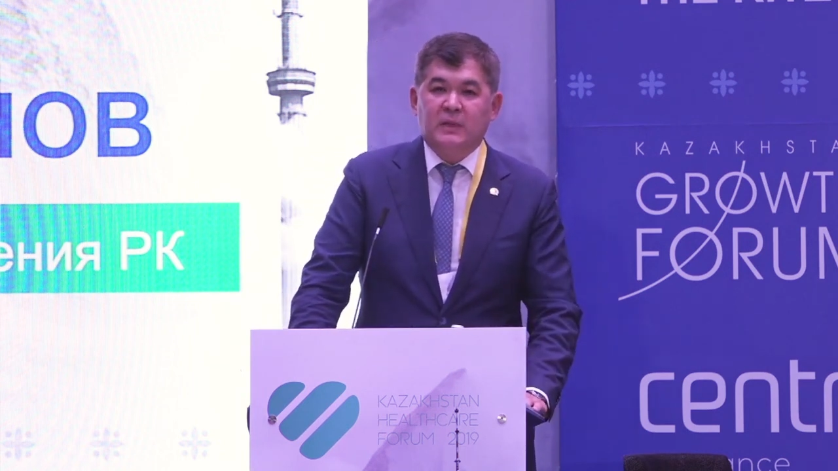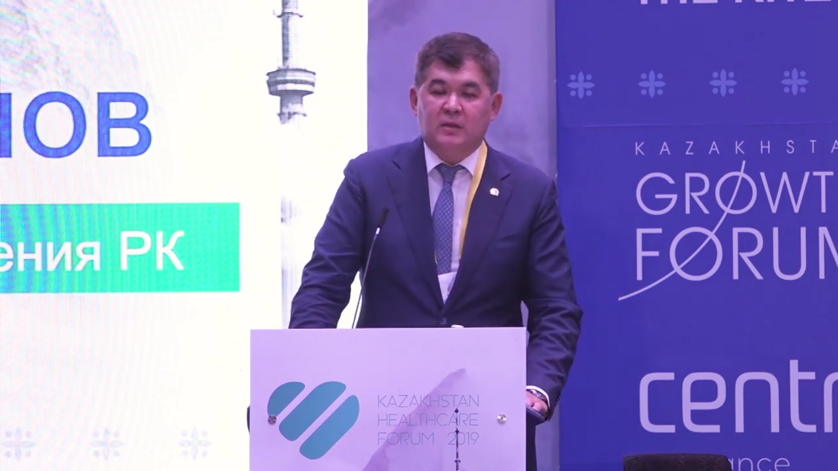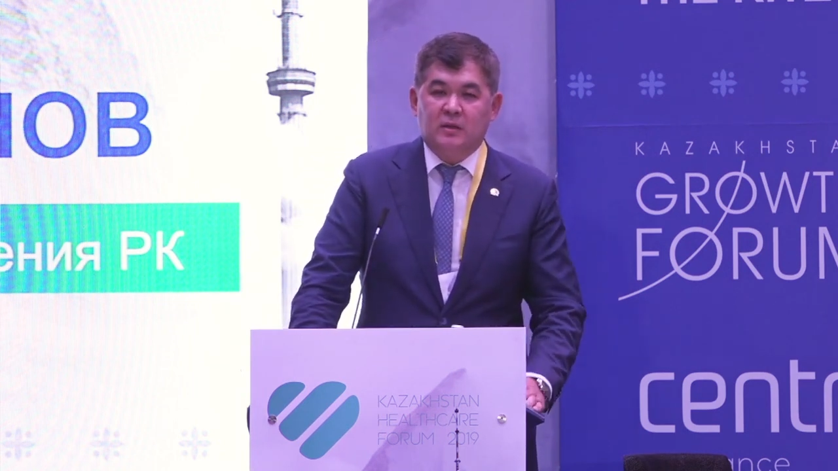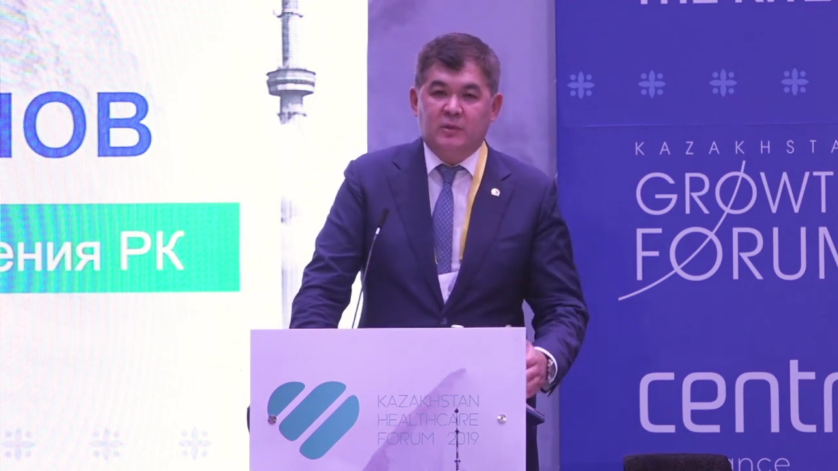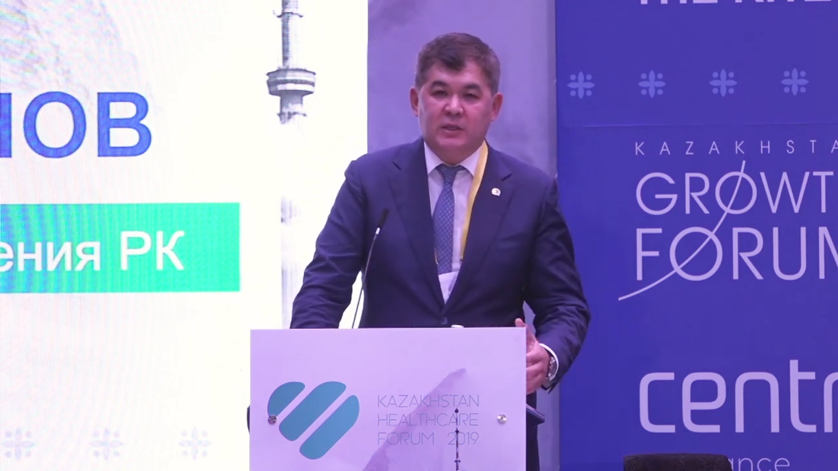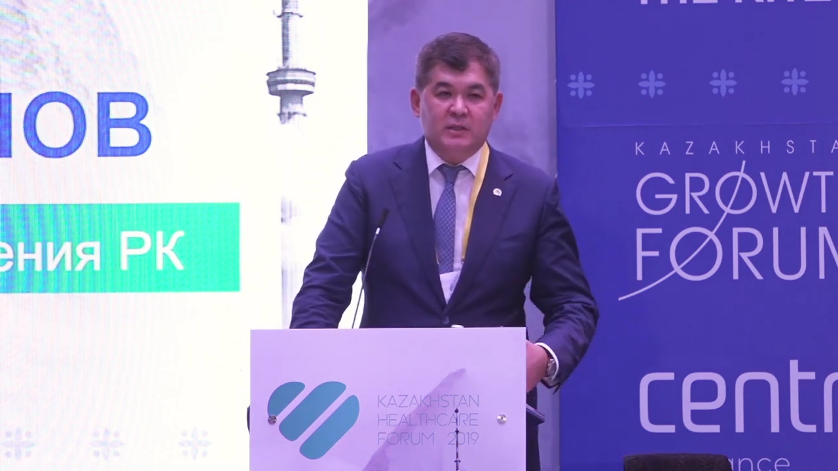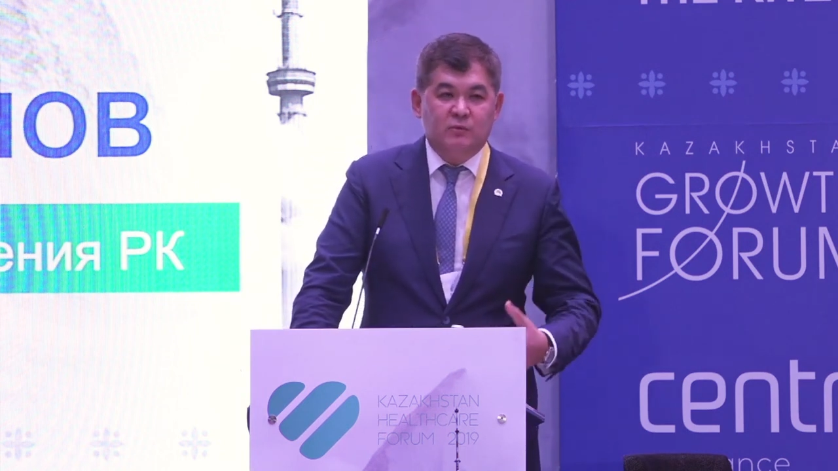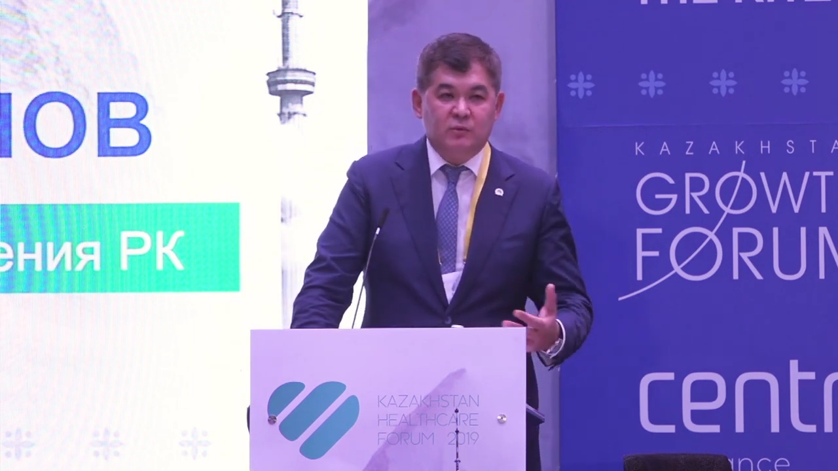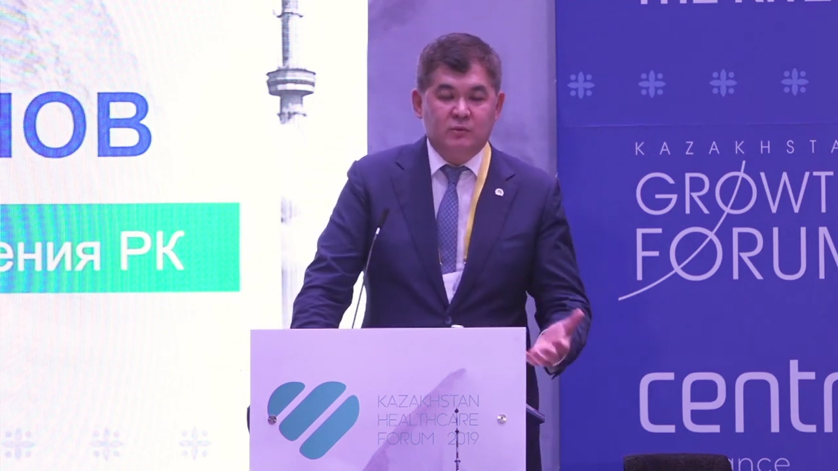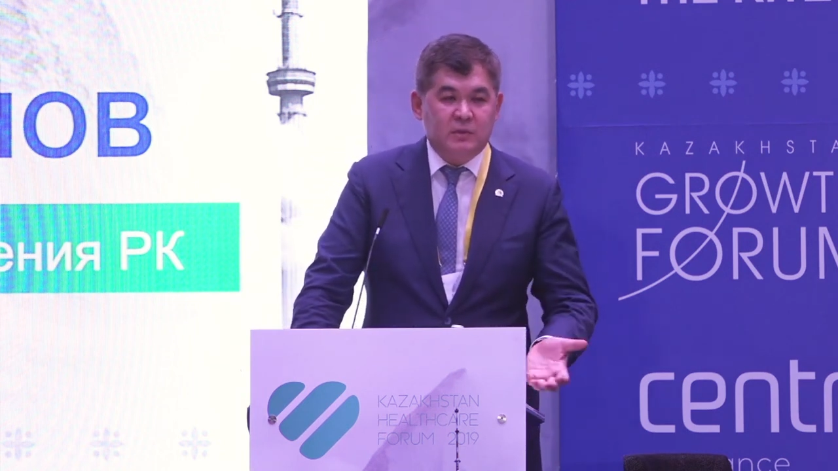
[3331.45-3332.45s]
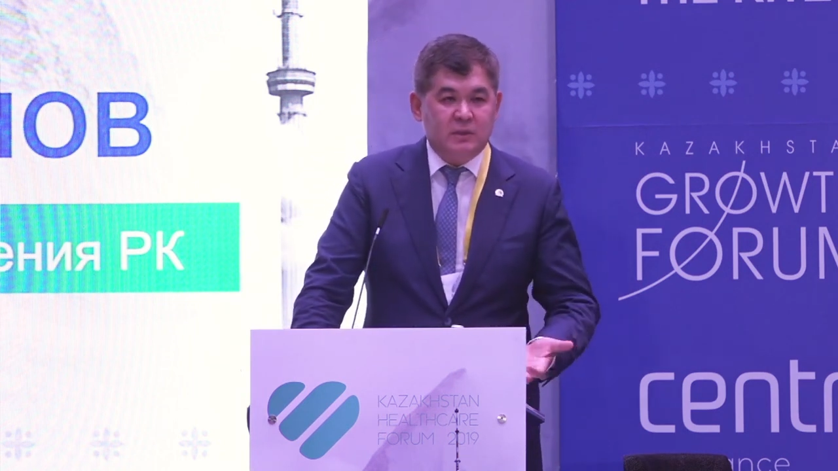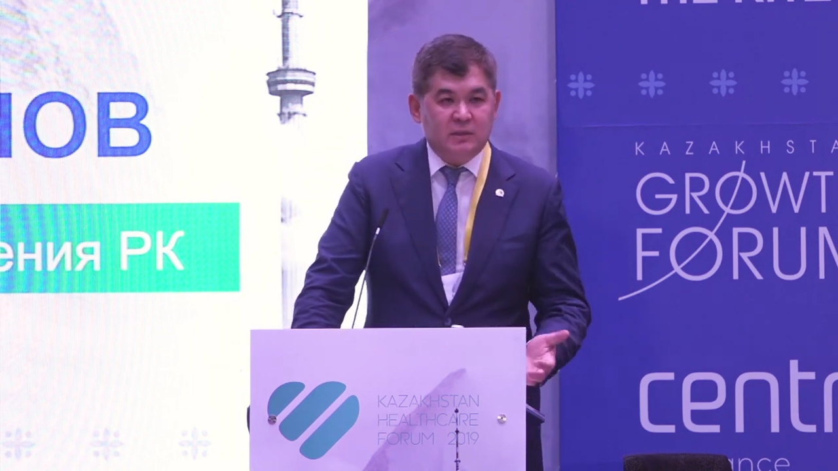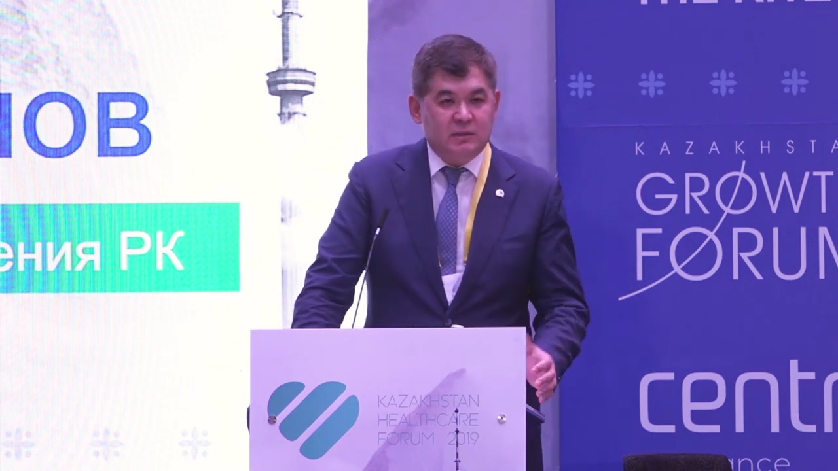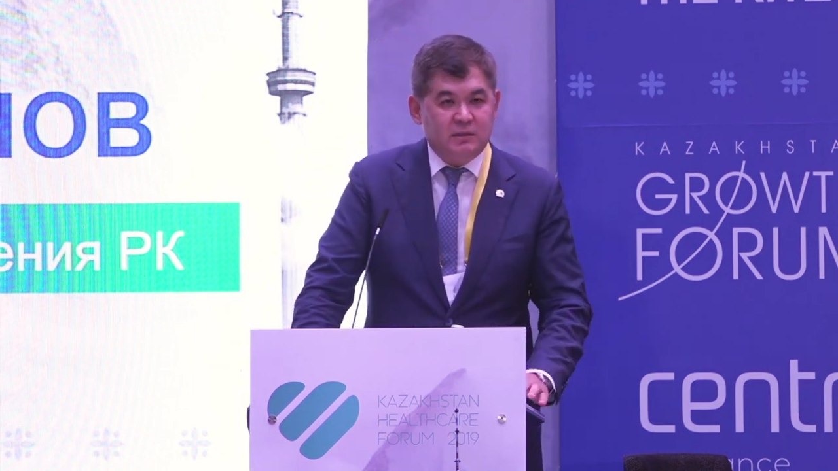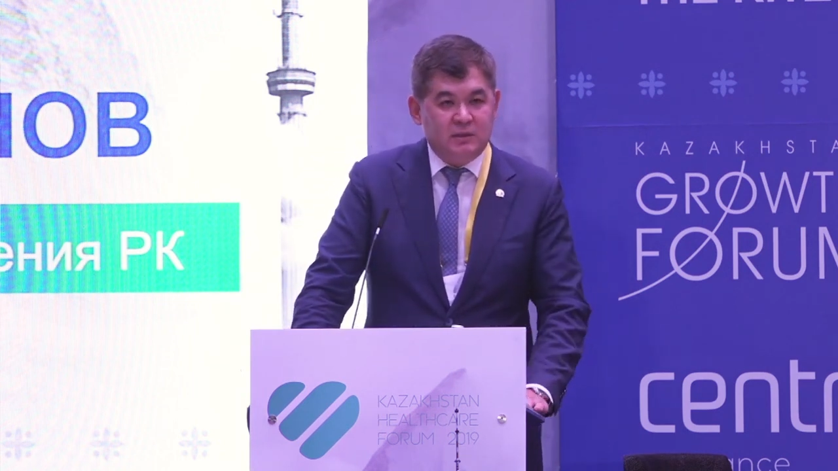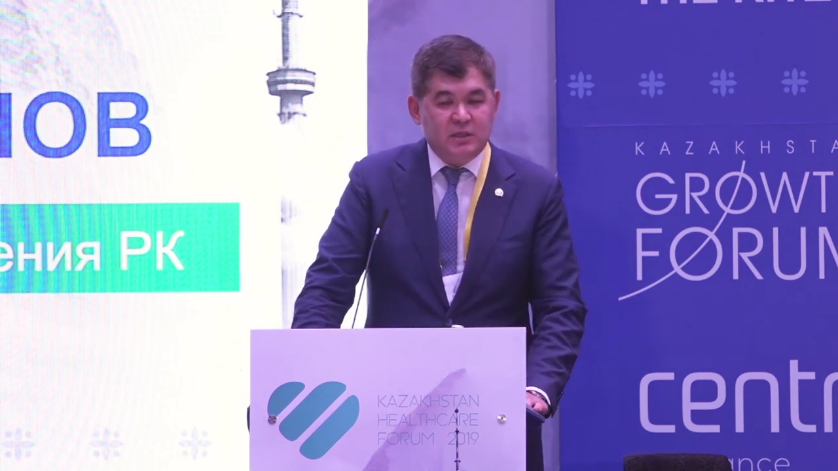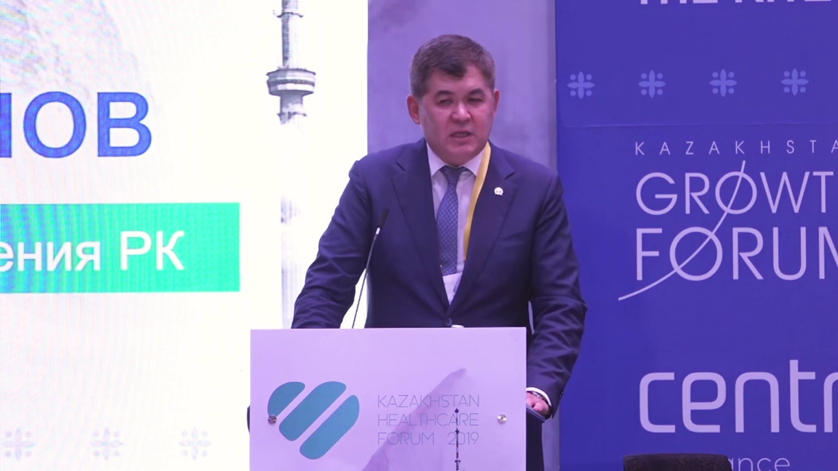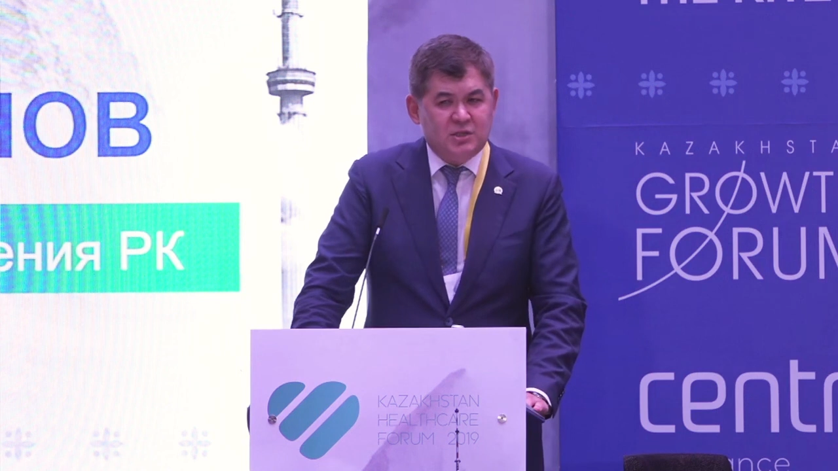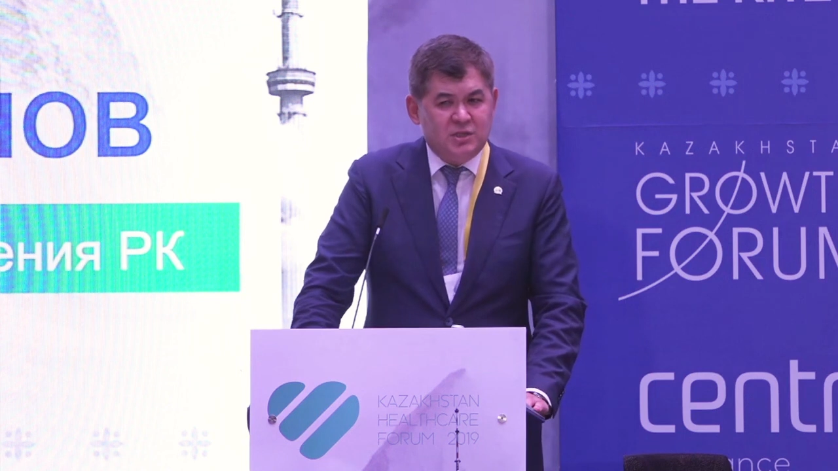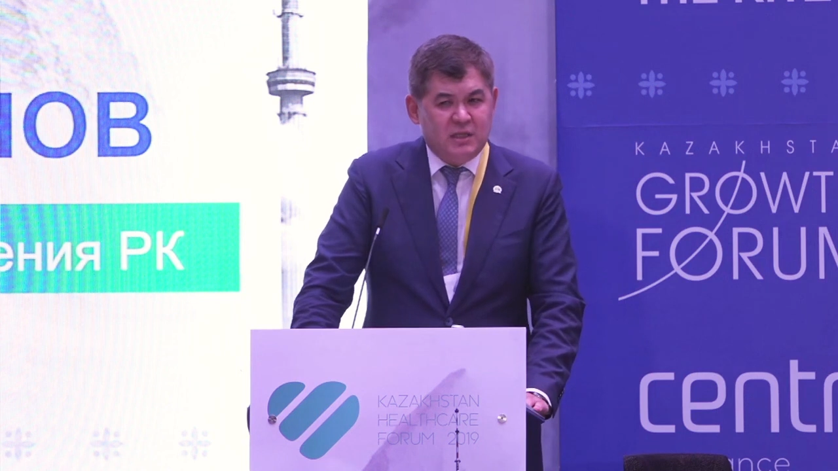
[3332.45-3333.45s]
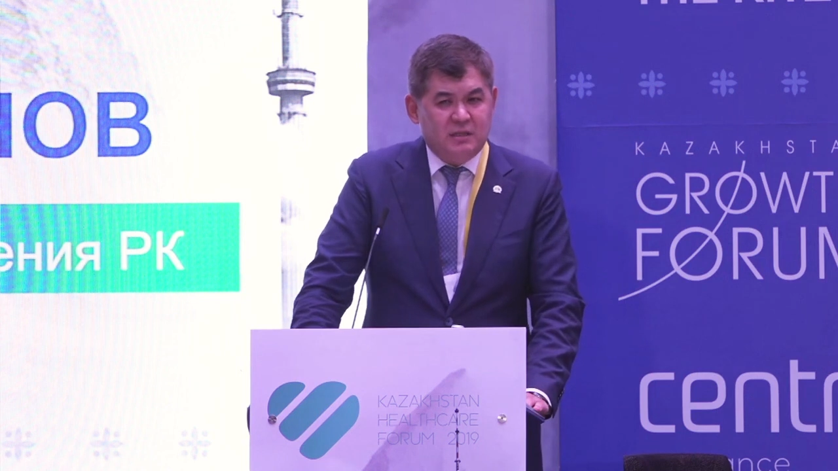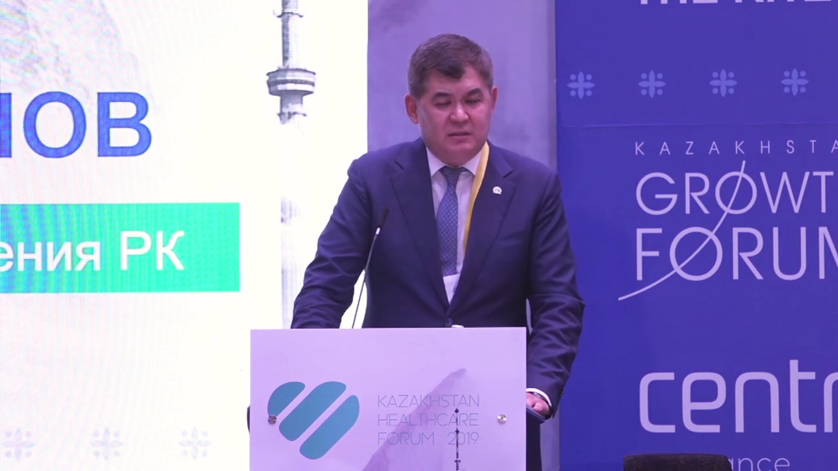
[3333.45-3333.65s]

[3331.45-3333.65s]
Э, поэтому э, не надо ждать,